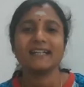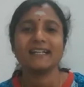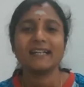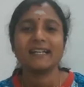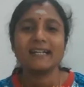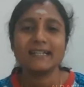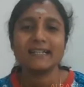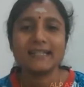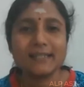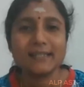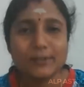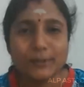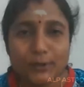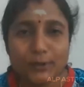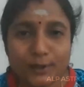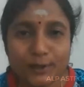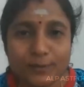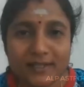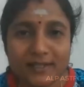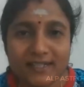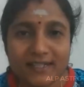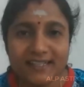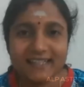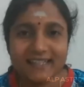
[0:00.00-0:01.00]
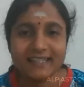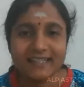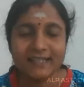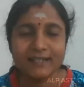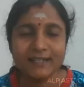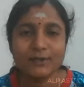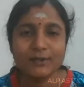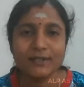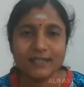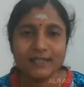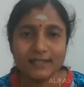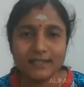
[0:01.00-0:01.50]
நான் சுருக்கமா
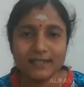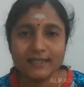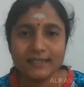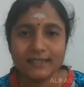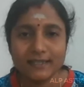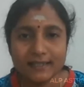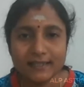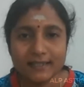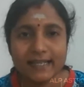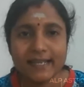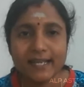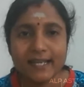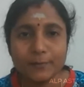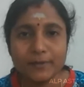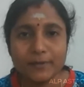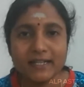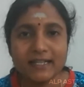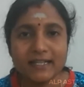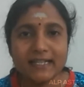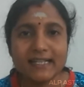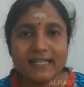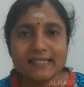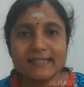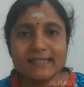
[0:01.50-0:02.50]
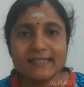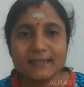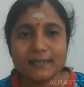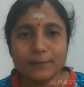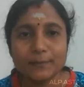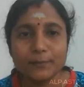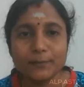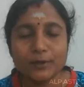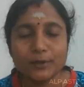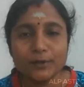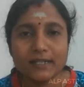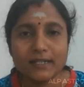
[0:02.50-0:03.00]
என்னோட இந்த ஏஎல்பி கிளாஸுக்கு
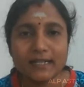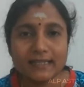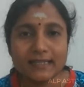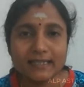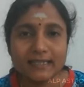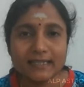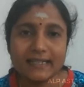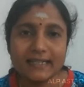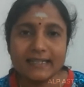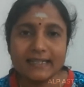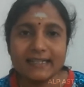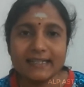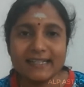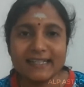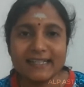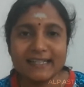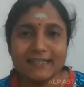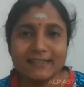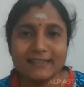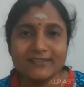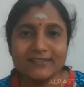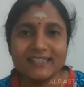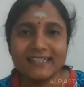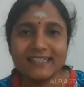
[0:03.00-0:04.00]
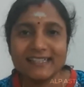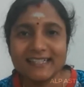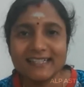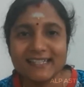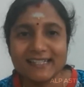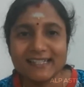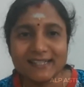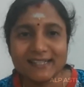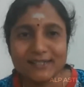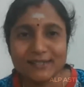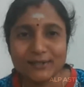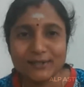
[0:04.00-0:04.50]
அப்புறம் நடந்த ரெண்டு நிகழ்வுகளை
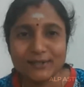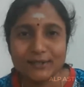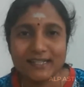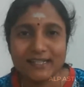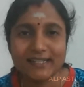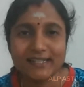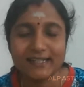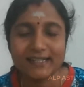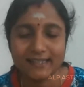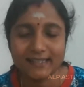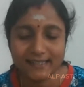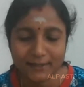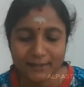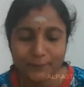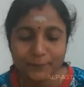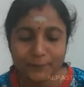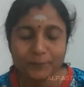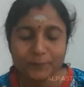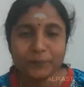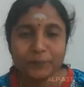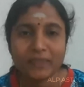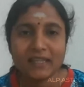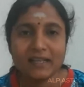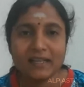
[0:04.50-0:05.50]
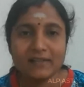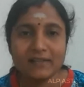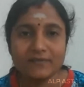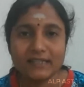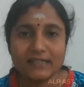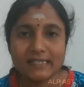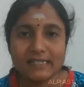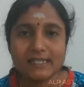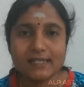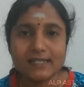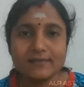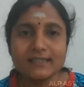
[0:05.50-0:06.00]
நான் சொல்லிடுறேங்க
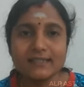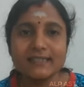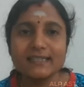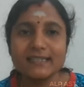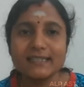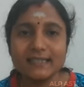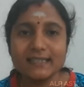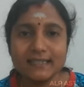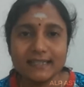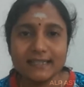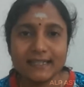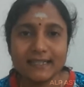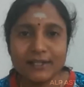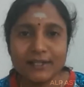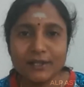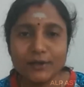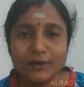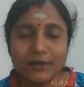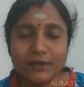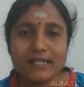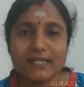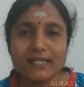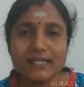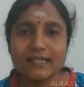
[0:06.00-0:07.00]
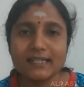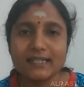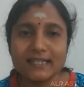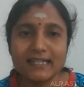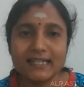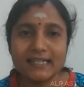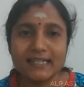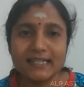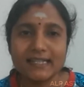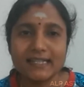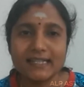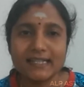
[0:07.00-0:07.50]
ஃபர்ஸ்ட் வந்து இன்ட்ரோடக்ஷன்
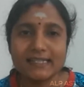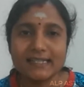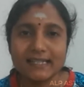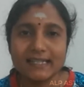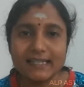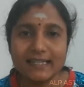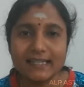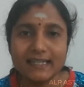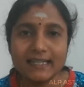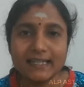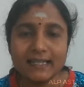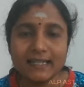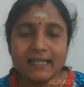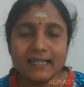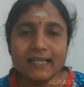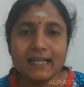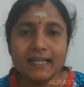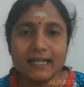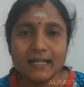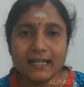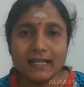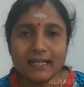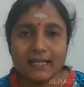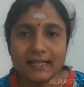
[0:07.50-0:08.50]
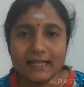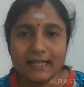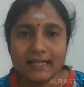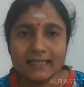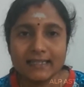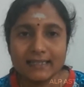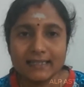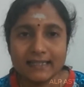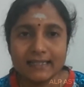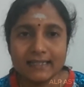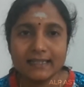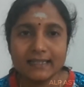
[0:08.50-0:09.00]
கிளாஸ்லயே
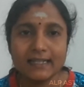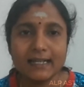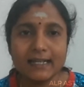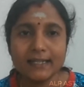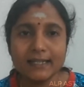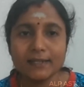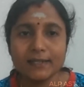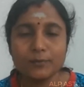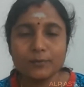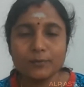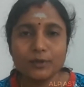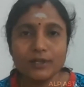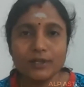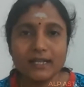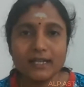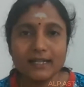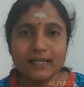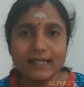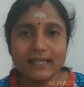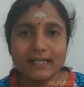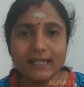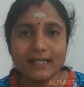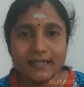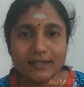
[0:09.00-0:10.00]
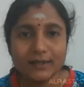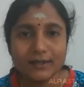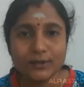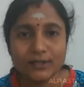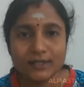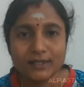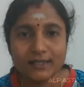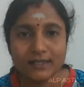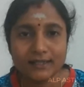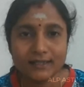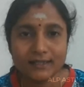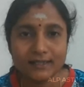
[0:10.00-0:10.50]
அதுக்கு ரெண்டு நாளைக்கு முன்னாடி
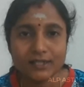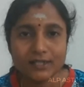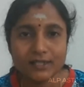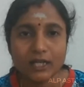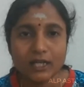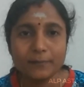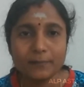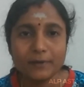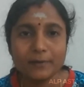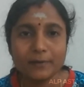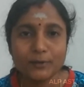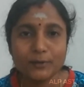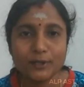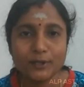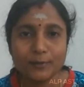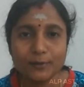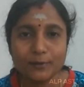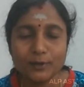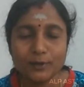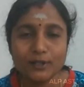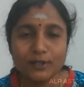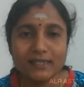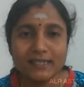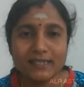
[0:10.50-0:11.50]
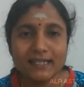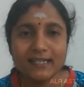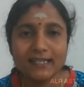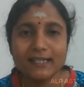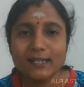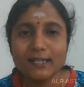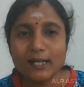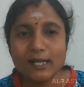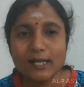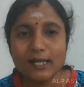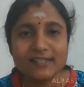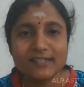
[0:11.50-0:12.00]
ஒரு ஷாப்பிங் போனப்போ
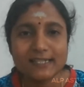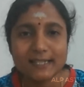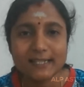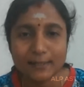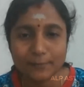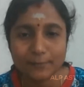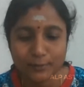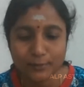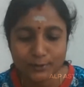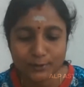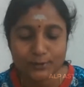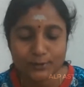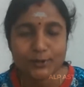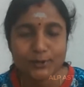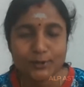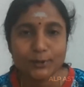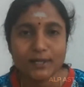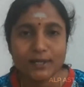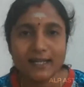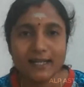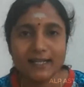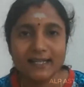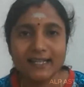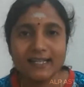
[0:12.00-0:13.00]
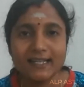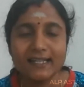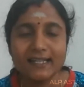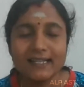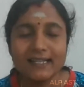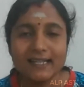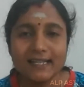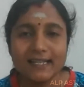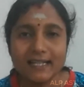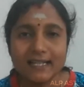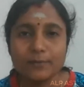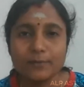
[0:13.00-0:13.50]
குழந்தைங்களாம் நான்வெஜ் சாப்பிடணும்னு சொன்னாங்க
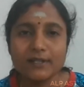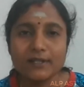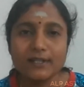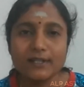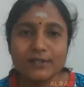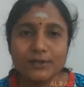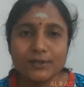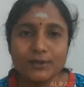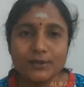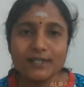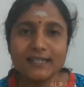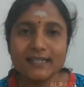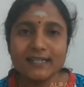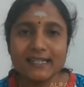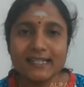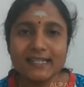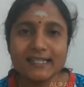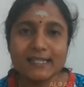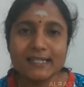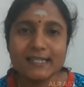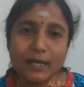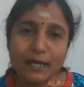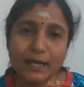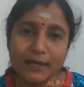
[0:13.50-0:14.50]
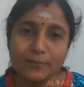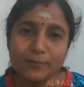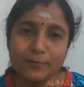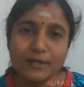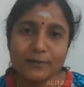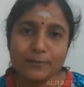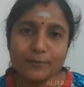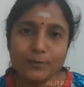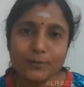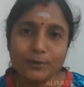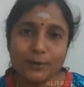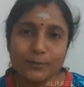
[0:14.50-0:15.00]
நம்ம ஜோதிட கிளாஸ் ஜாயின்
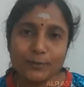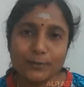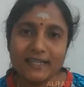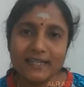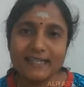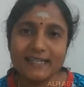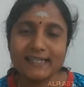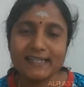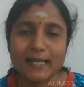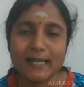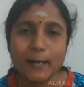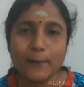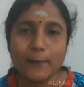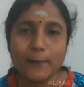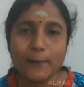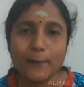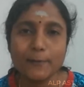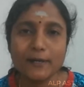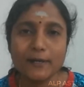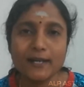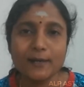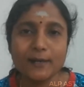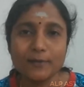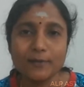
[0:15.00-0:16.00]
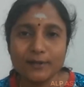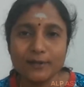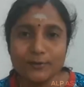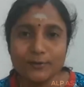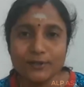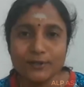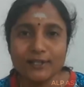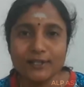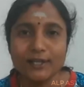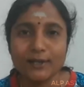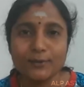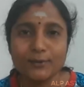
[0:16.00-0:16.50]
பண்ண போறோமே
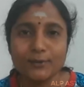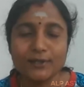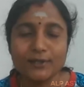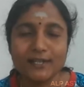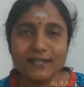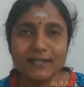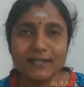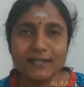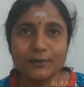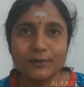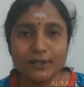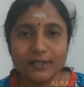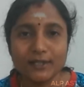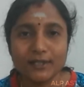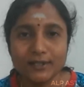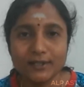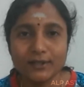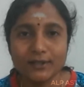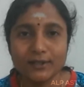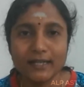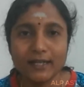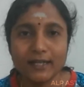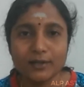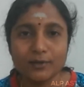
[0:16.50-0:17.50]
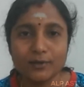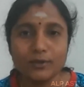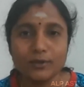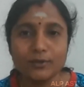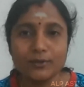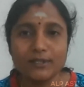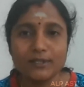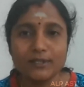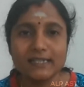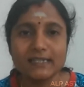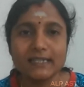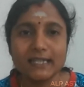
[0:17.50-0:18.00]
சாப்பிடலாமான்னு ஒரு டவுட்டு ஒரு எனக்குள்ள
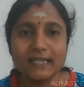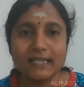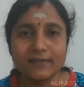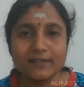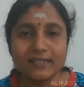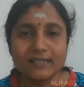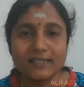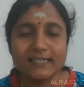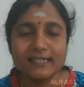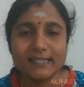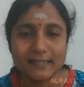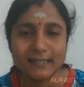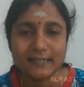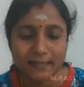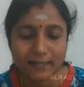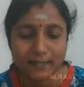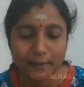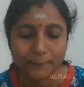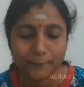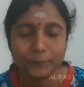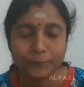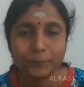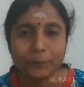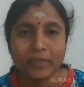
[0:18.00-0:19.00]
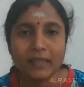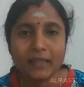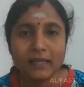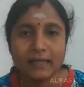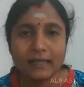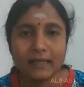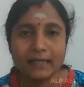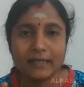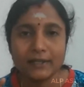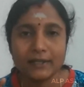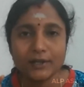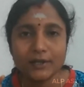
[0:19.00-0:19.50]
ஒரு சிந்தனை வந்துச்சுங்க
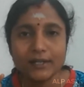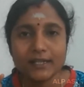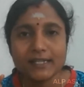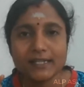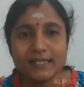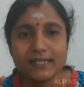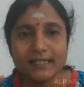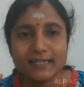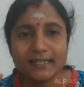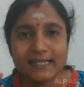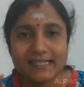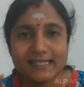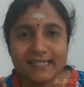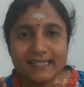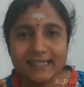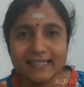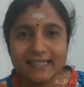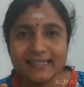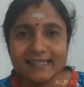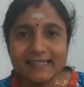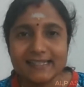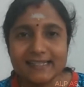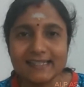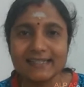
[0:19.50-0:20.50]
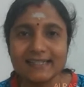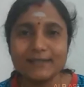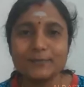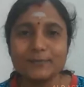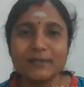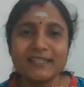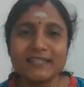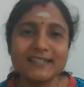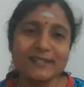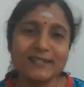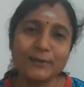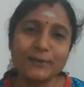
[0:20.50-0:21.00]
இன்ட்ரோடக்ஷன் கிளாஸ்லயே நச்சுன்னு
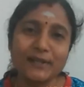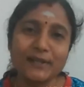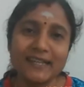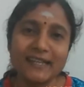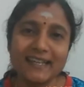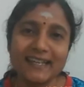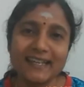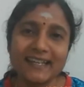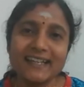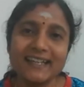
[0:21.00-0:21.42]
பதில் சொன்னீங்க